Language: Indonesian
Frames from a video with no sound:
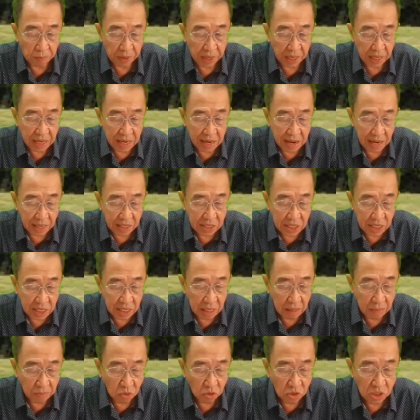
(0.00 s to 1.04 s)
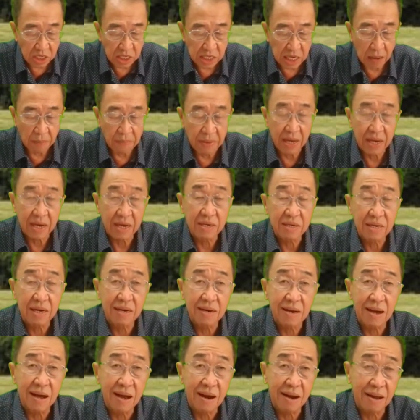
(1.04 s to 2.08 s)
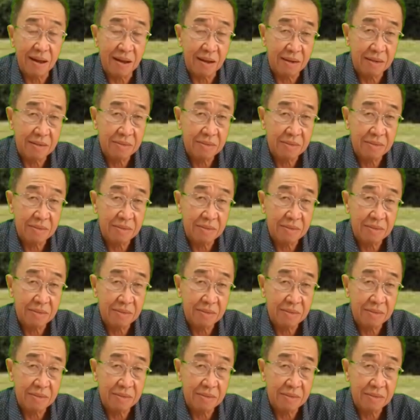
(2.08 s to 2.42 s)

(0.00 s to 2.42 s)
berilah dirimu didamaikan dengan Allah.